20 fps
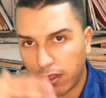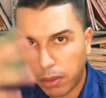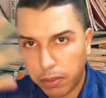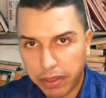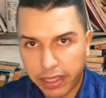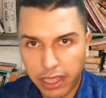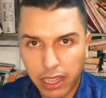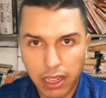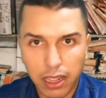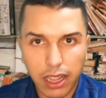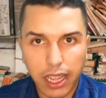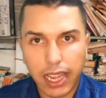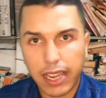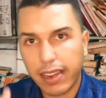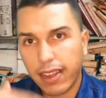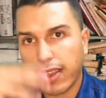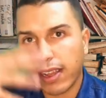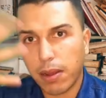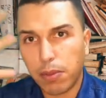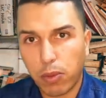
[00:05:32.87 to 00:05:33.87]
اللي تيمثل
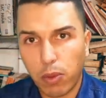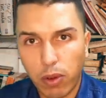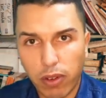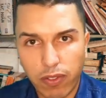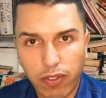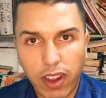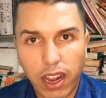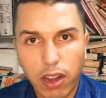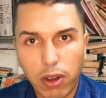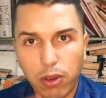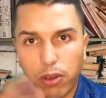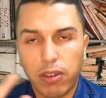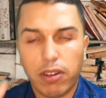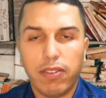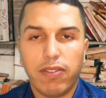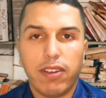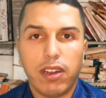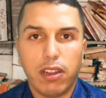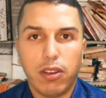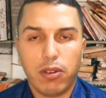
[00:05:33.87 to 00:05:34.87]
القيم
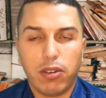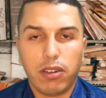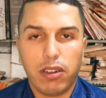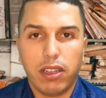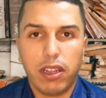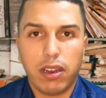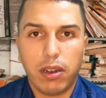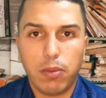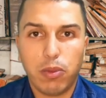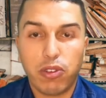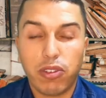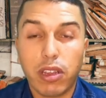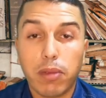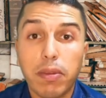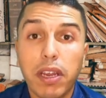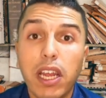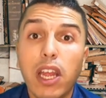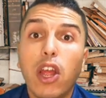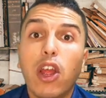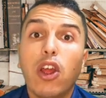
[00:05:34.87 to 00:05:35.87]
والفالور الفالور ديال
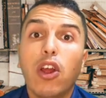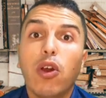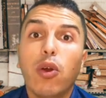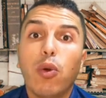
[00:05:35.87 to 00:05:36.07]
المجتمع